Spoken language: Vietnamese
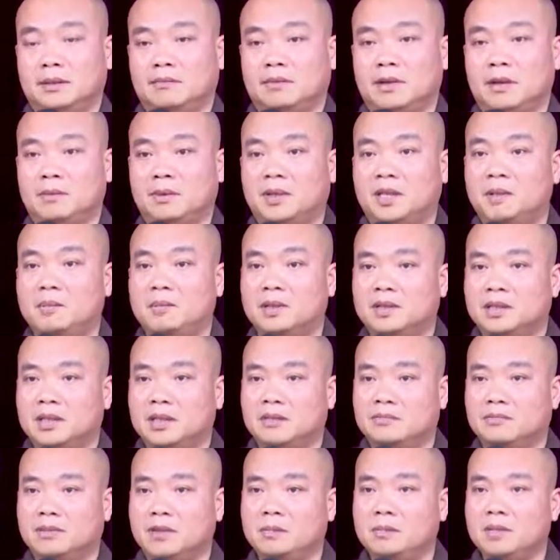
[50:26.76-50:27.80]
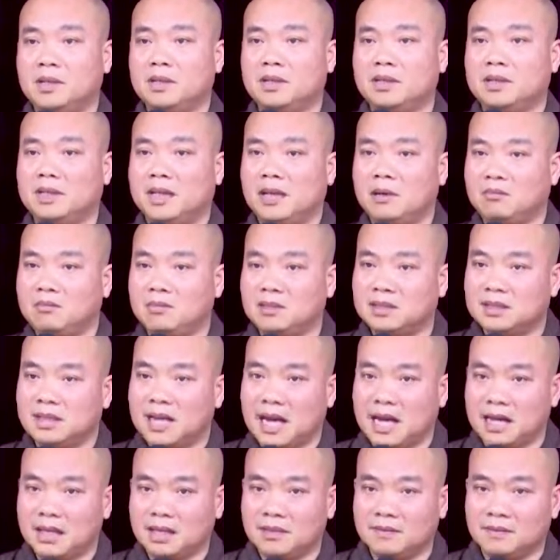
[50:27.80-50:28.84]
Và khi mình nhìn với mức trong
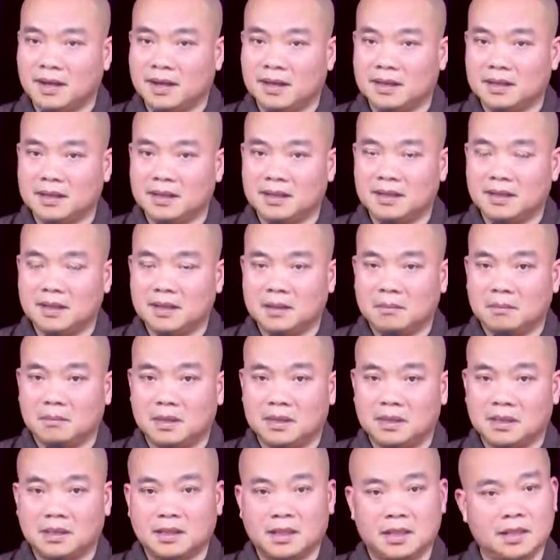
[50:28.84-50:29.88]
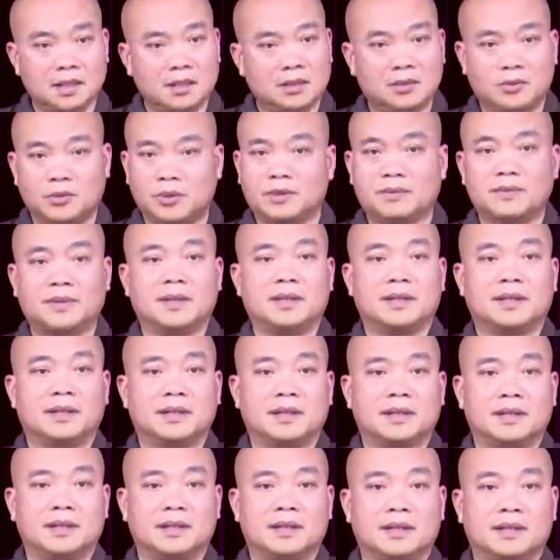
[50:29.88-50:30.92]
sáng như vậy á, mình sẽ thấy tuyệt vời.
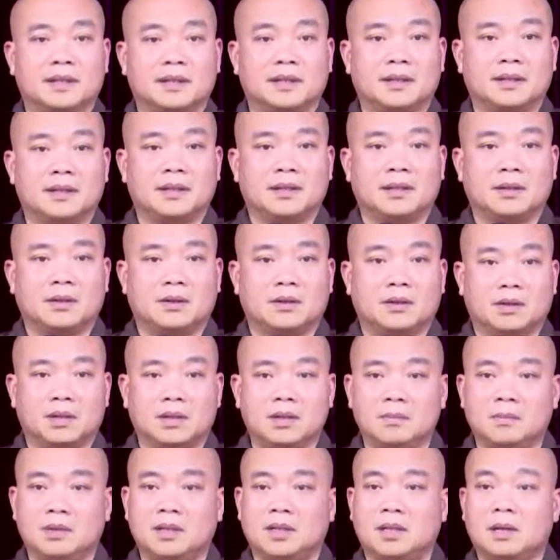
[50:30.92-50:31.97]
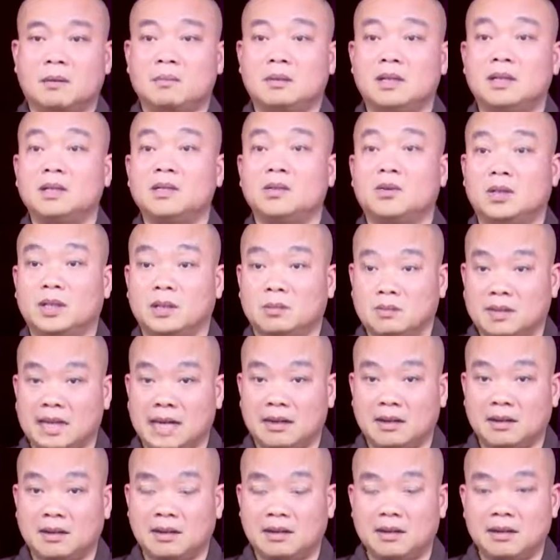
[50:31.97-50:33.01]
Còn nếu như mình không đến chỗ trong
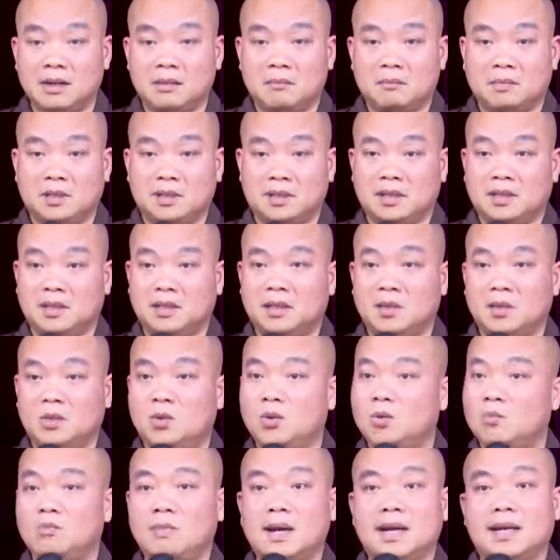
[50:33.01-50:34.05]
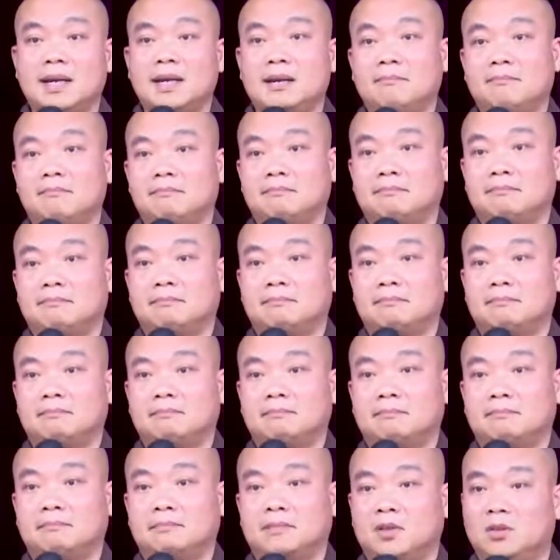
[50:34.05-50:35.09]
sáng đó, mình sẽ thấy nó khúc mắc lắm,
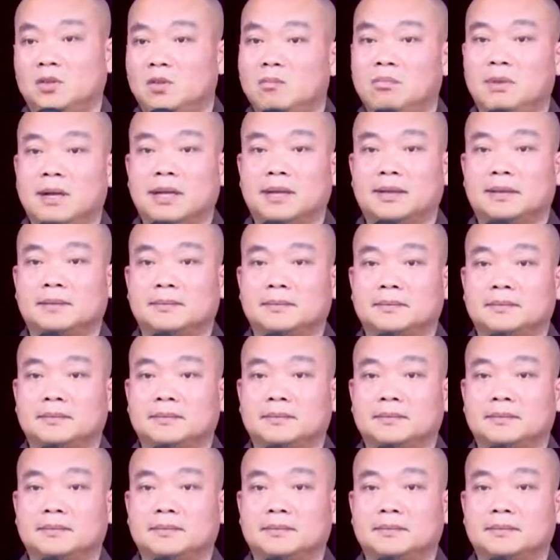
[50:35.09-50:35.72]
nó khúc mắc.